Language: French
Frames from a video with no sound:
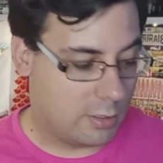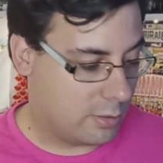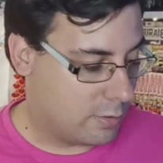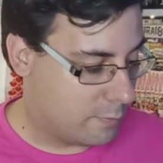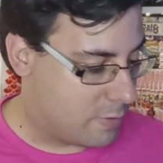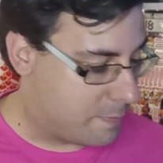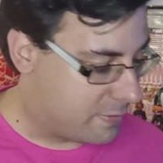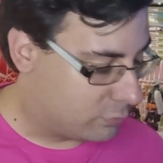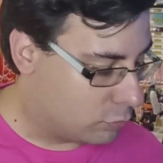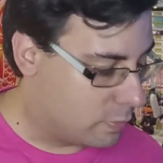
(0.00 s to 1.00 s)
Euh, bah,
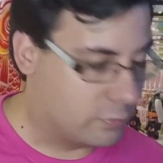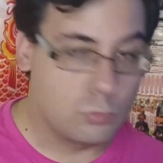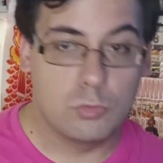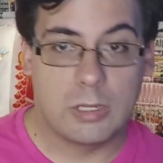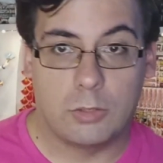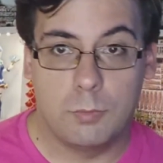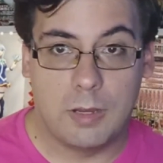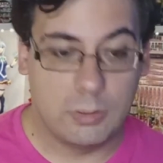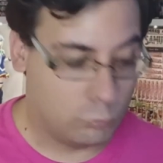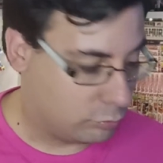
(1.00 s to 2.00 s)
parce que, parce que je garde
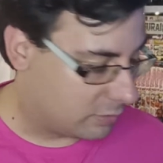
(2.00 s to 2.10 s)
pas, tout